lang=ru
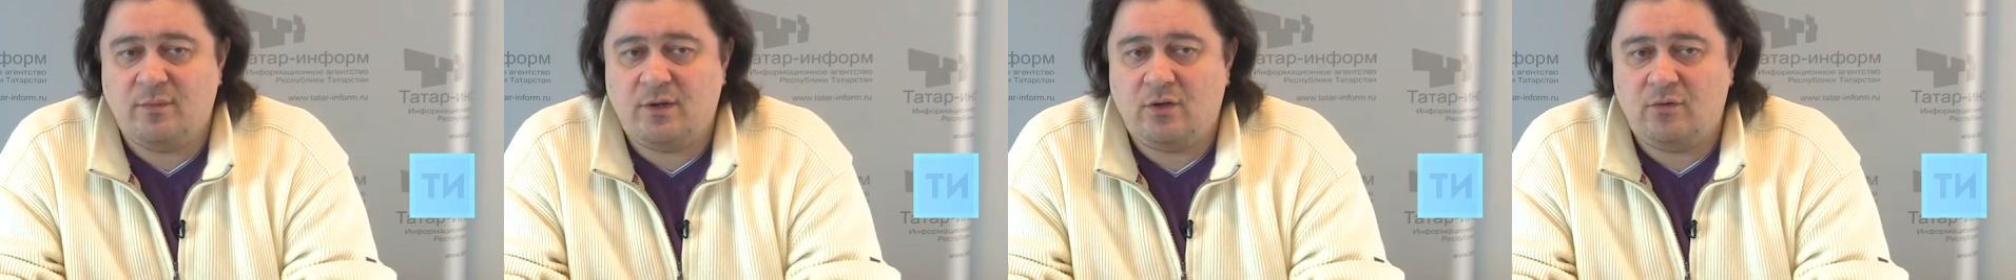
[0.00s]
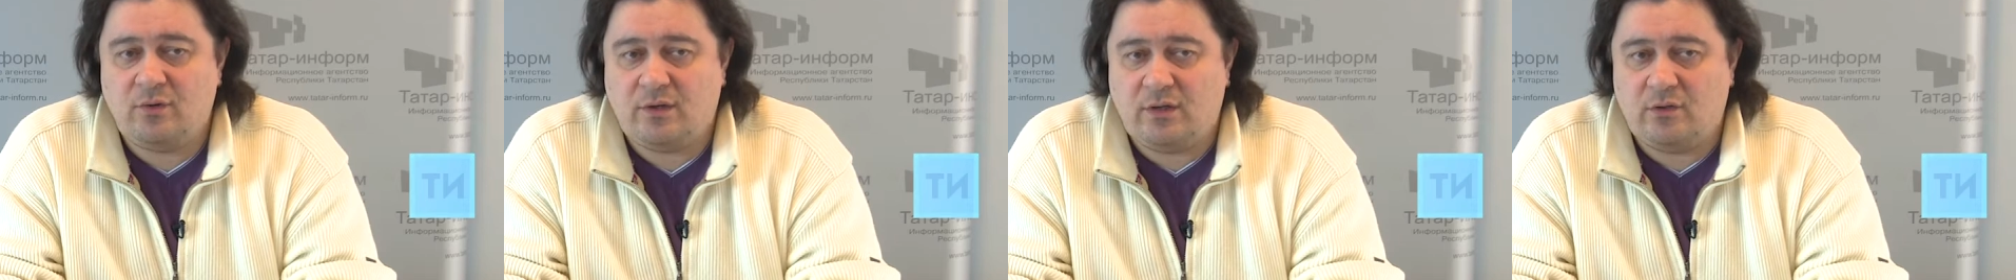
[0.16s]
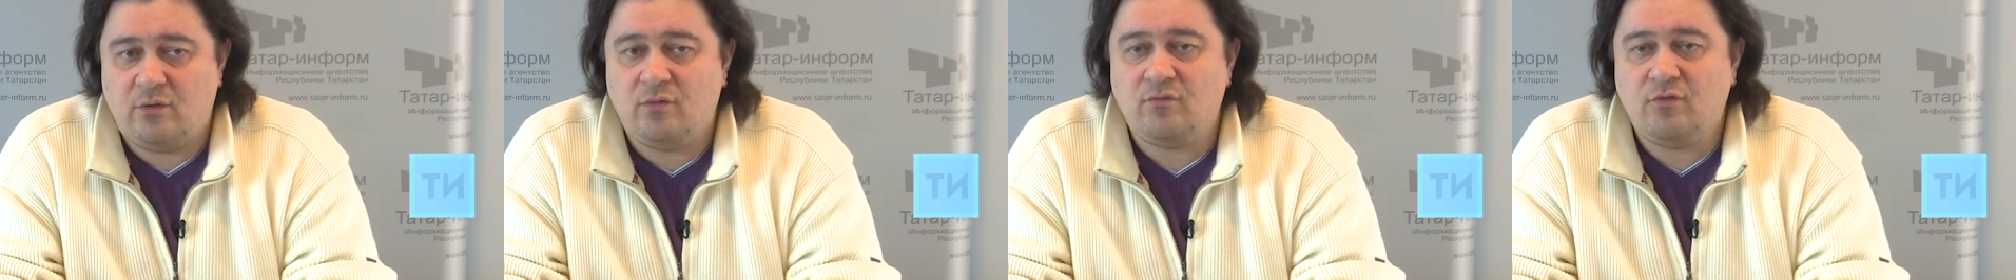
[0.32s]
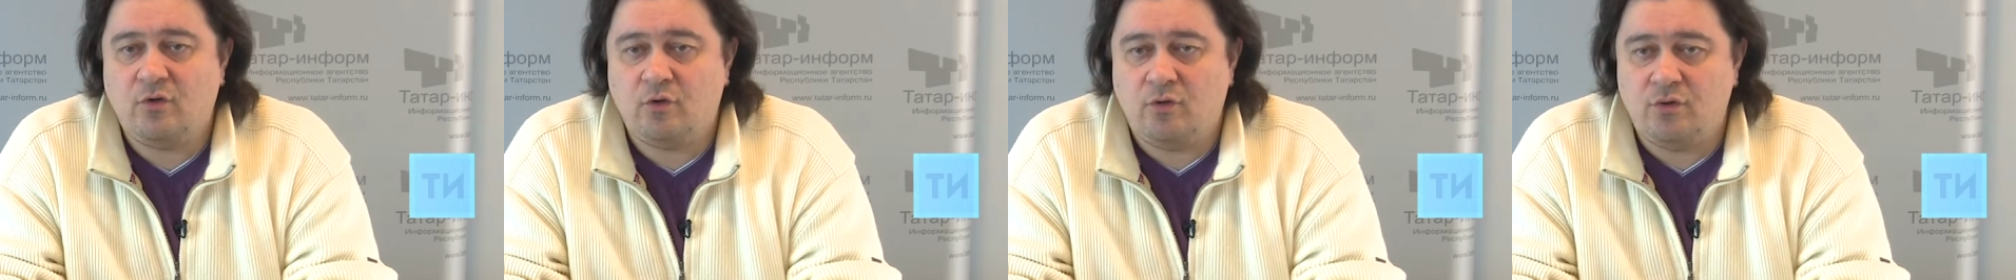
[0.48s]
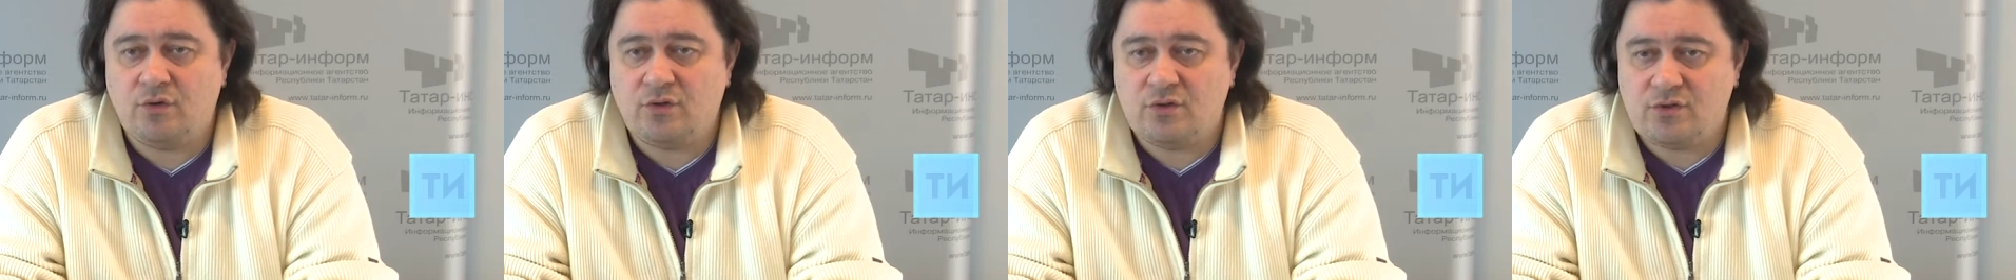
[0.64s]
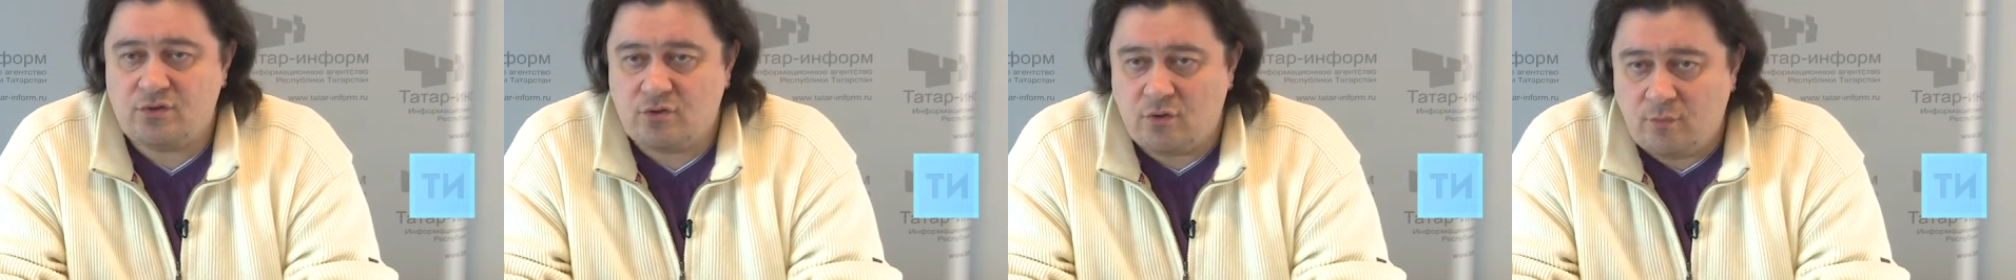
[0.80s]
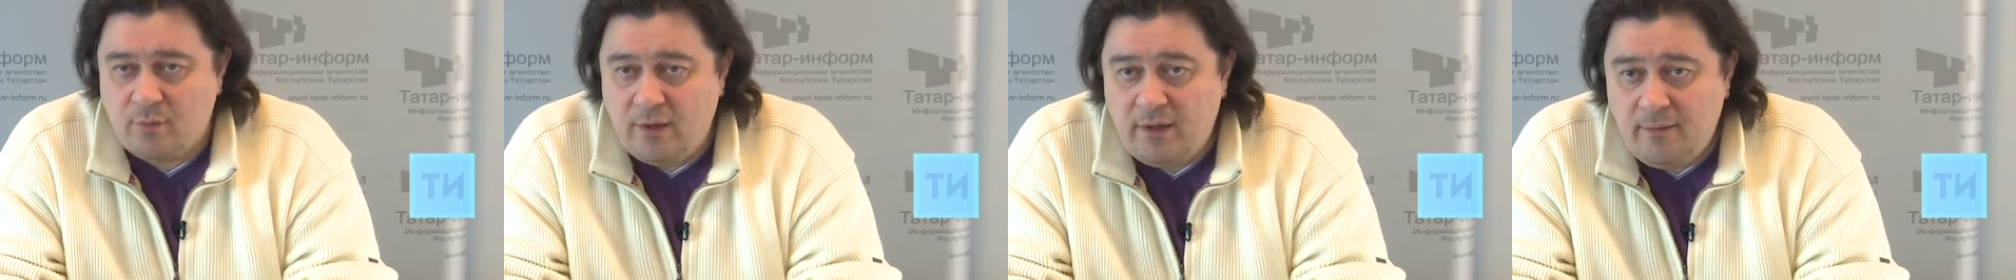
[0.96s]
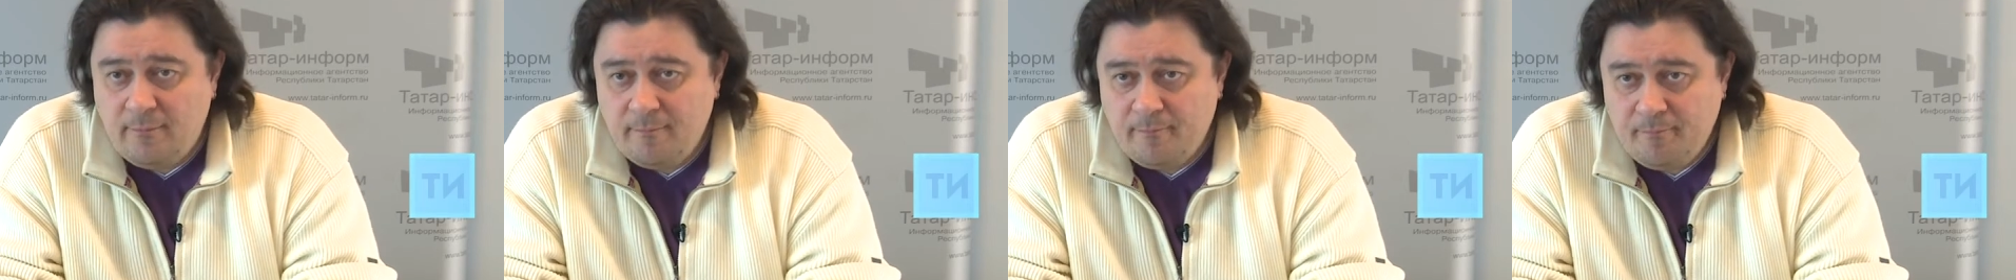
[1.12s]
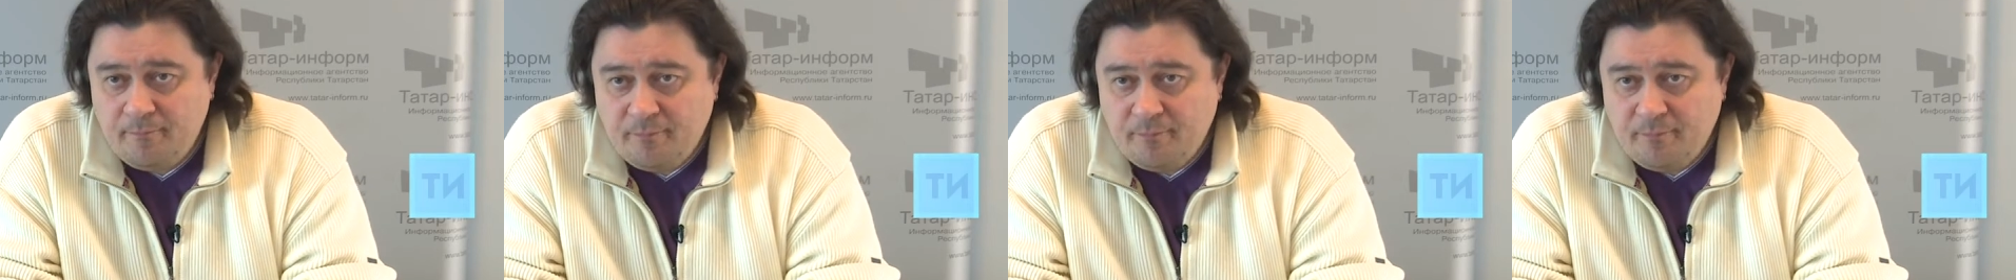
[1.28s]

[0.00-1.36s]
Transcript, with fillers: году, когда он выходит из тюрьмы,